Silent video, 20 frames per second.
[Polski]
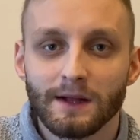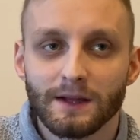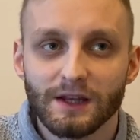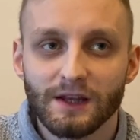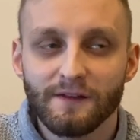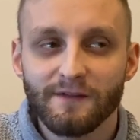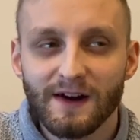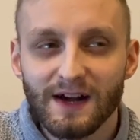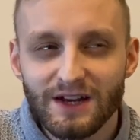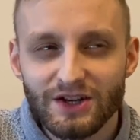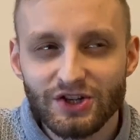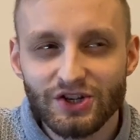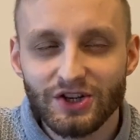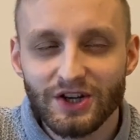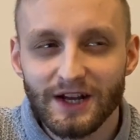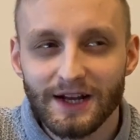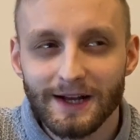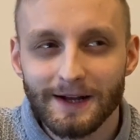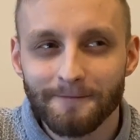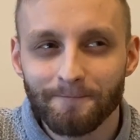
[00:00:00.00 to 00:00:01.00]

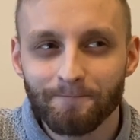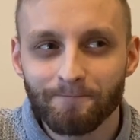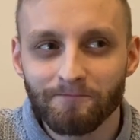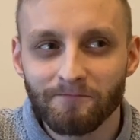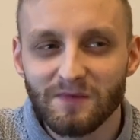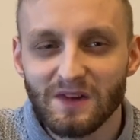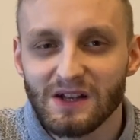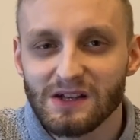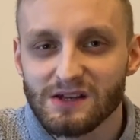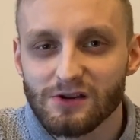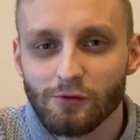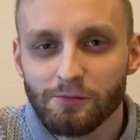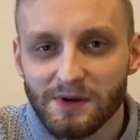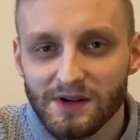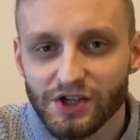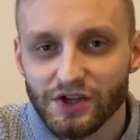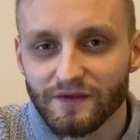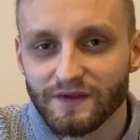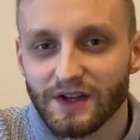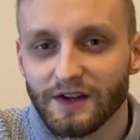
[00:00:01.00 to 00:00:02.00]
Nieważne, nie
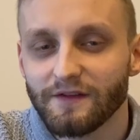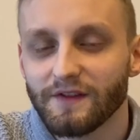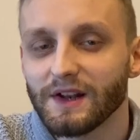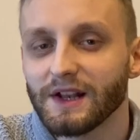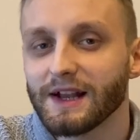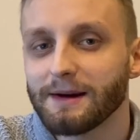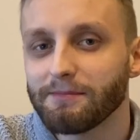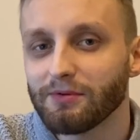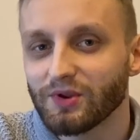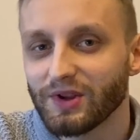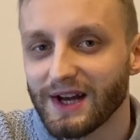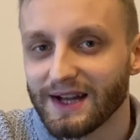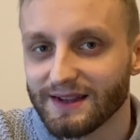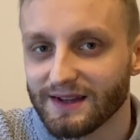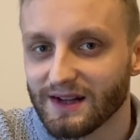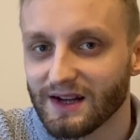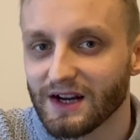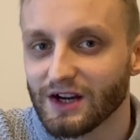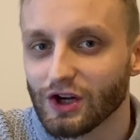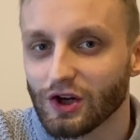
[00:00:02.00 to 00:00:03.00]
skupiaj się w tej chwili na
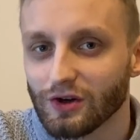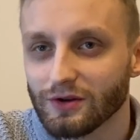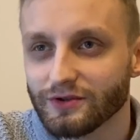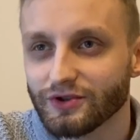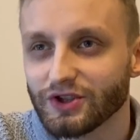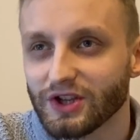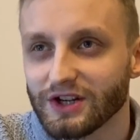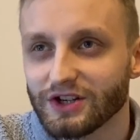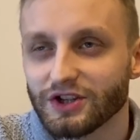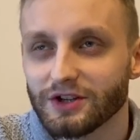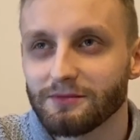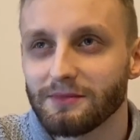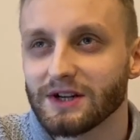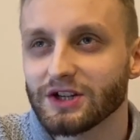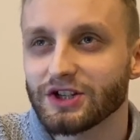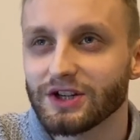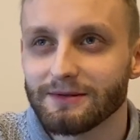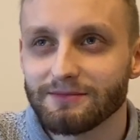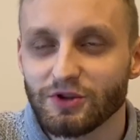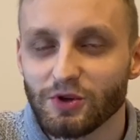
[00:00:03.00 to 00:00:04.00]
podatkach, kosztach, że
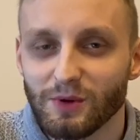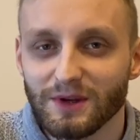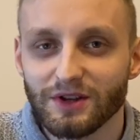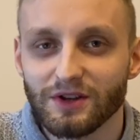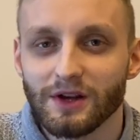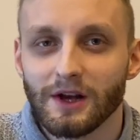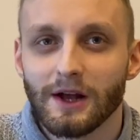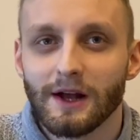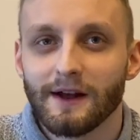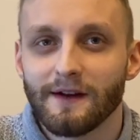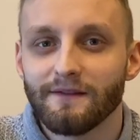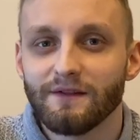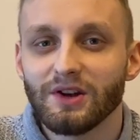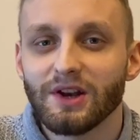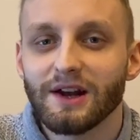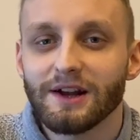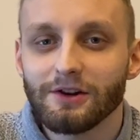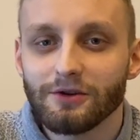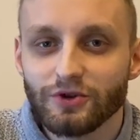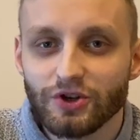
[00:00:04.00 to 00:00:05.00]
masz na przykład
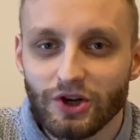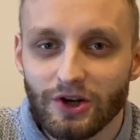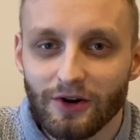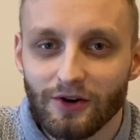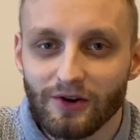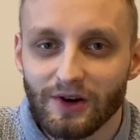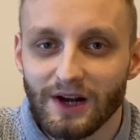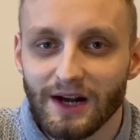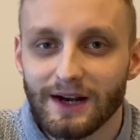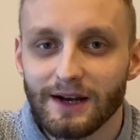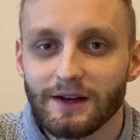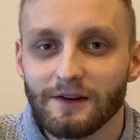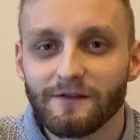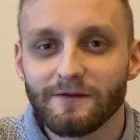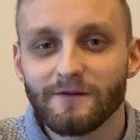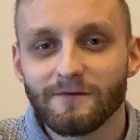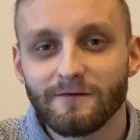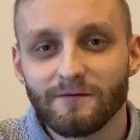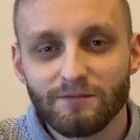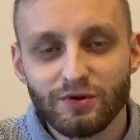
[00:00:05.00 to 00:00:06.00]
wynająć lokal.
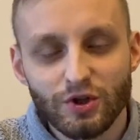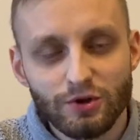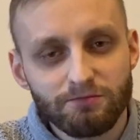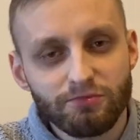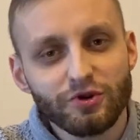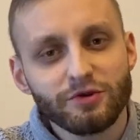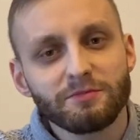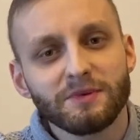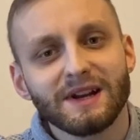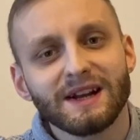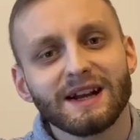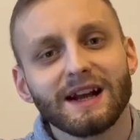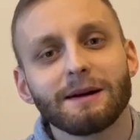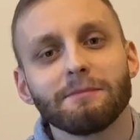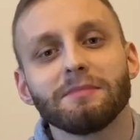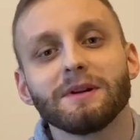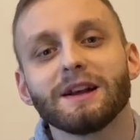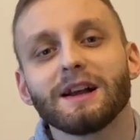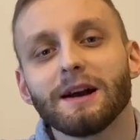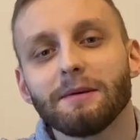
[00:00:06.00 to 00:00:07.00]
Przypuśćmy na
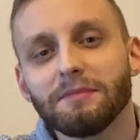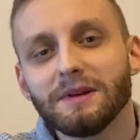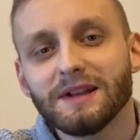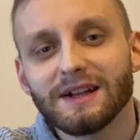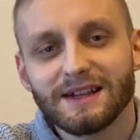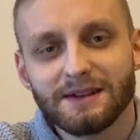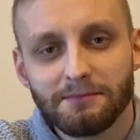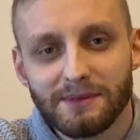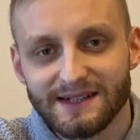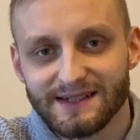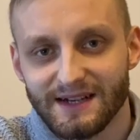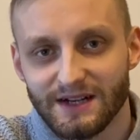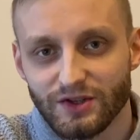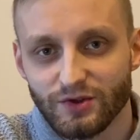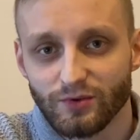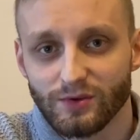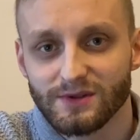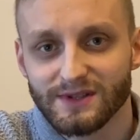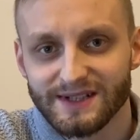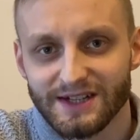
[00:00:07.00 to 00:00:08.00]
gabinet
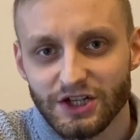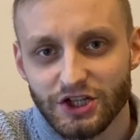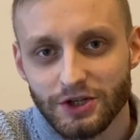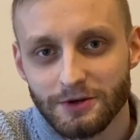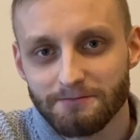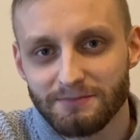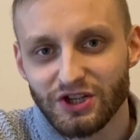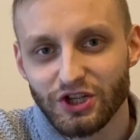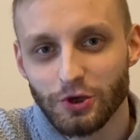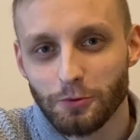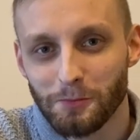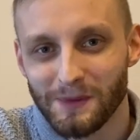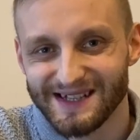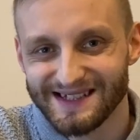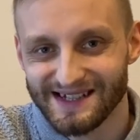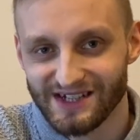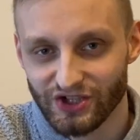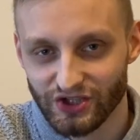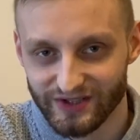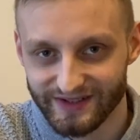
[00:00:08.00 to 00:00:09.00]
masażu. Chcesz być
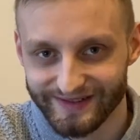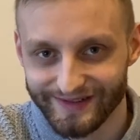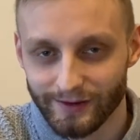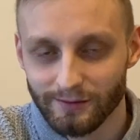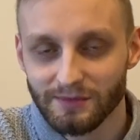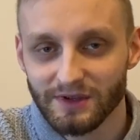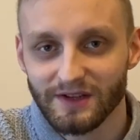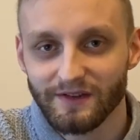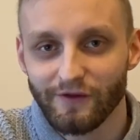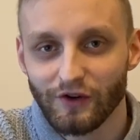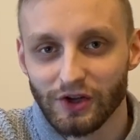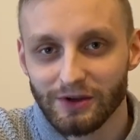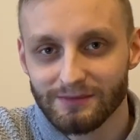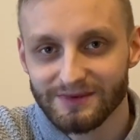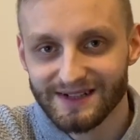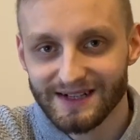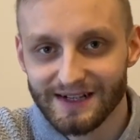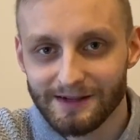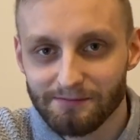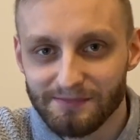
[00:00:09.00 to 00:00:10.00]
masażystą i Twoim
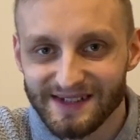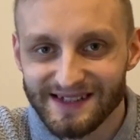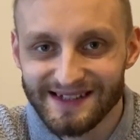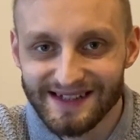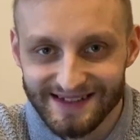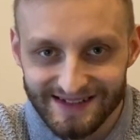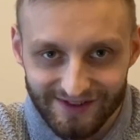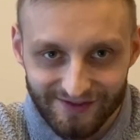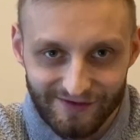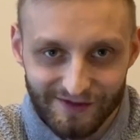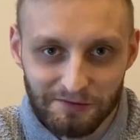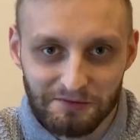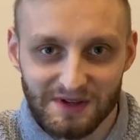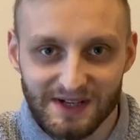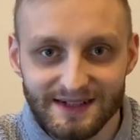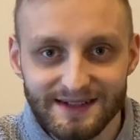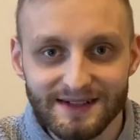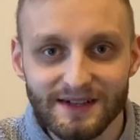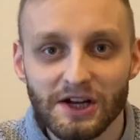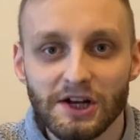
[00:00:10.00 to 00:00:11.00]
celem biznesowym
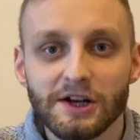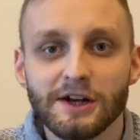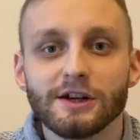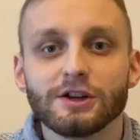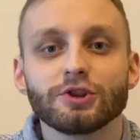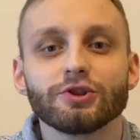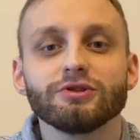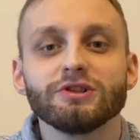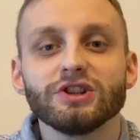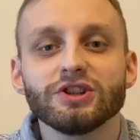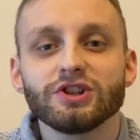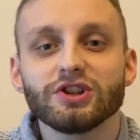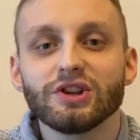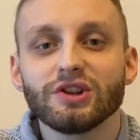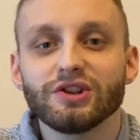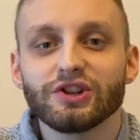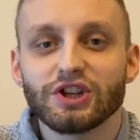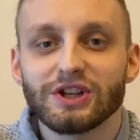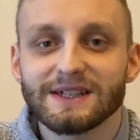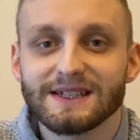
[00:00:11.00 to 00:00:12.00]
jest 30
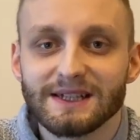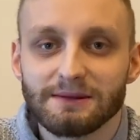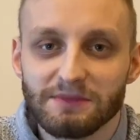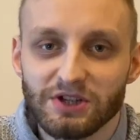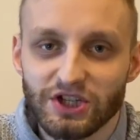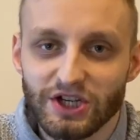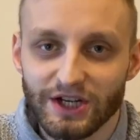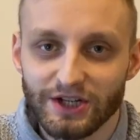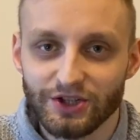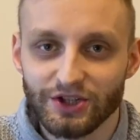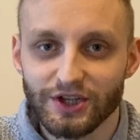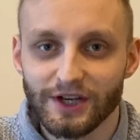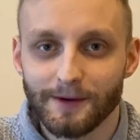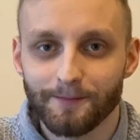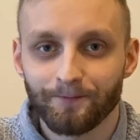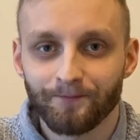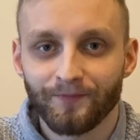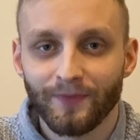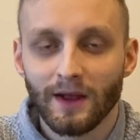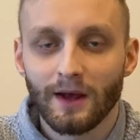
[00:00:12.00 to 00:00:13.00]
tysięcy miesięcznie.